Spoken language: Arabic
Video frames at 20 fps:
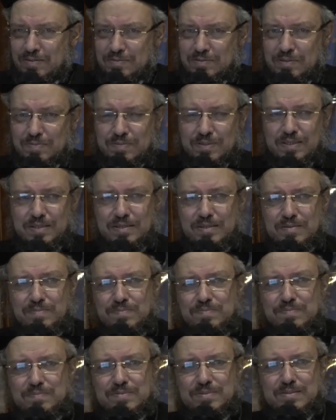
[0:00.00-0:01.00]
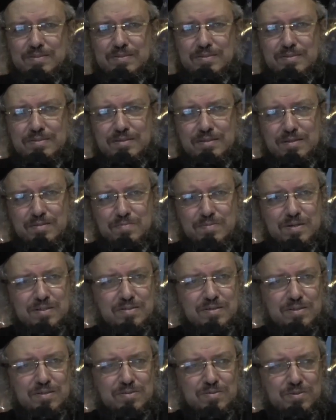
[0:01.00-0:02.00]
فبيغلب
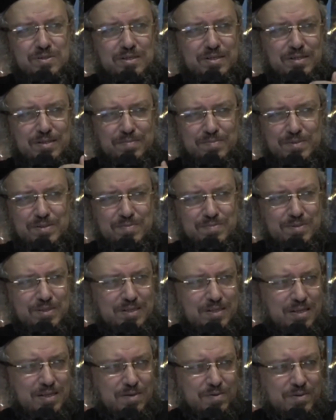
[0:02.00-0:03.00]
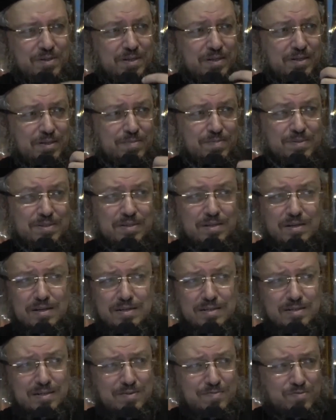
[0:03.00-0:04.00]
إحباطاته يغلب كبرياء ويغلب
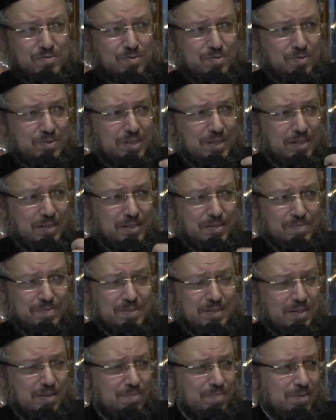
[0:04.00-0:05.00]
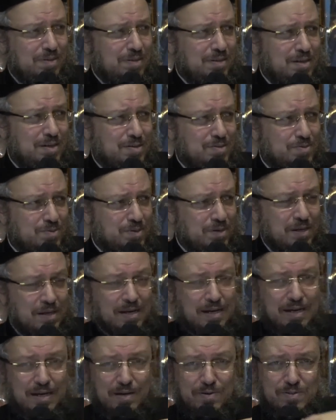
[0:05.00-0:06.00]
صغر نفسه ويغلب سلبياته
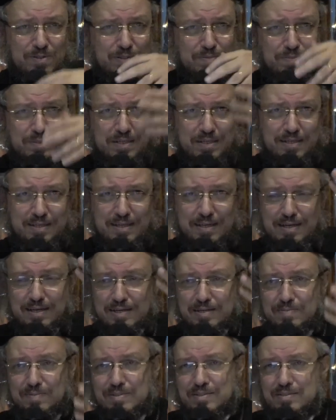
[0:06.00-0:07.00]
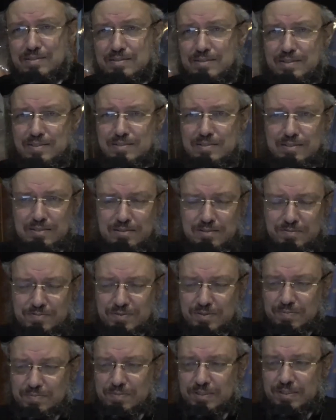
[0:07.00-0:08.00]
عاوز يعمل أي حاجة بس الناس
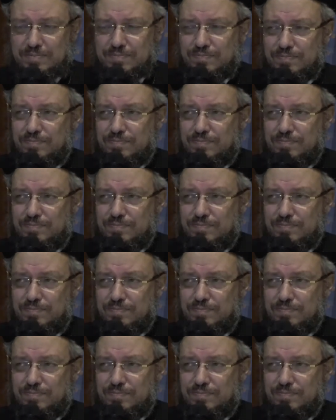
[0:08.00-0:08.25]
تعرف ربنا